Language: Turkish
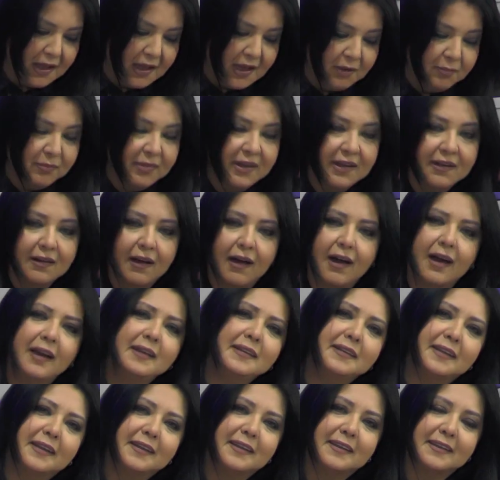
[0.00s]
Bir
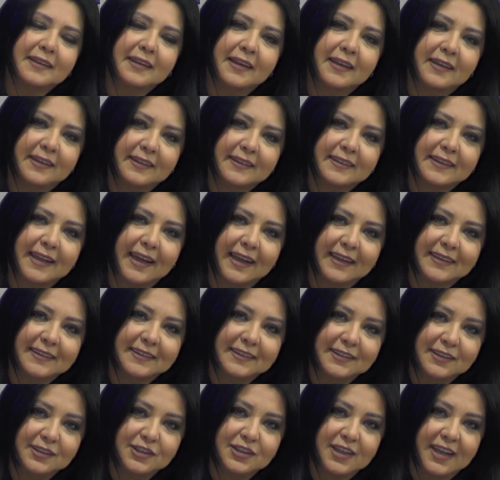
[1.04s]
annenin elinden
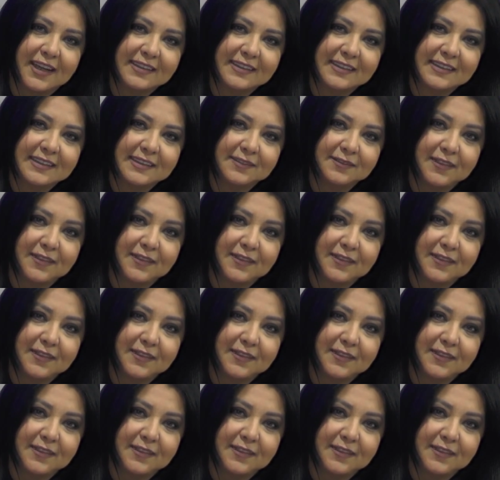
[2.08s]
diyeceğiz